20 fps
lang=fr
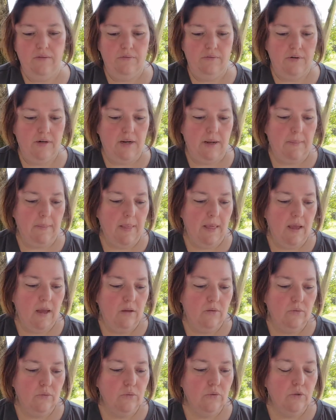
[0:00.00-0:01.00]
Voilà,
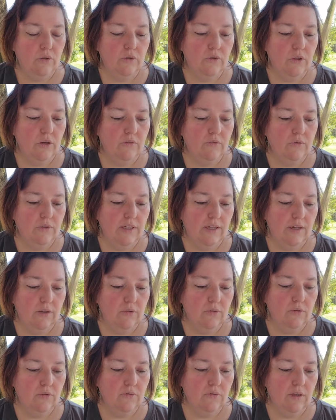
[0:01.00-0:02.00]
donc dedans vous allez
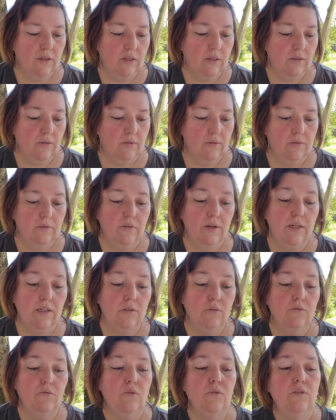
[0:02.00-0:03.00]
retrouver dans les
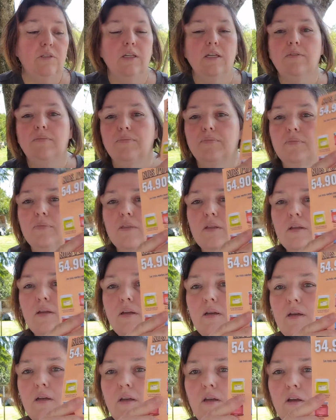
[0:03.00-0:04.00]
nouveautés,
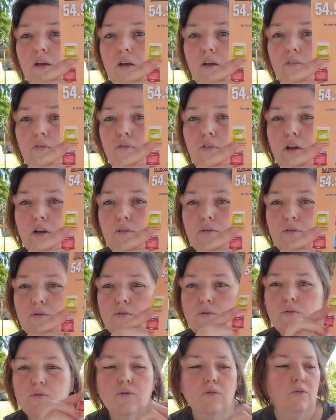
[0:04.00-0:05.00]
fleurs de
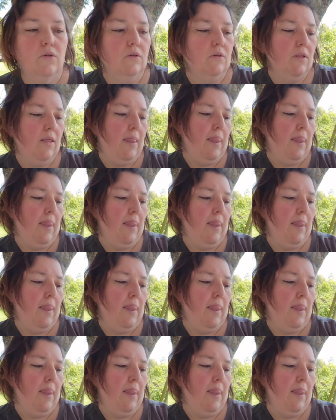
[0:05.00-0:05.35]
sureau,